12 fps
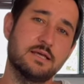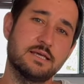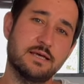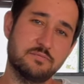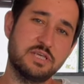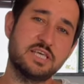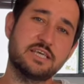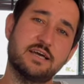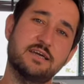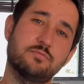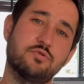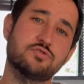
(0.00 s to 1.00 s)
Yani bir
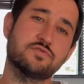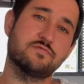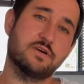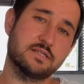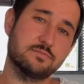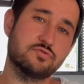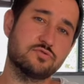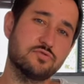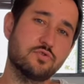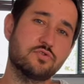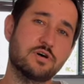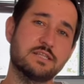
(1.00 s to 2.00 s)
hikaye borcum vardı. Bugün de
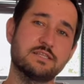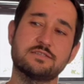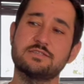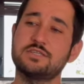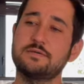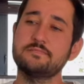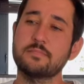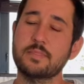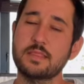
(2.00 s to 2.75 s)
onu anlatacağım.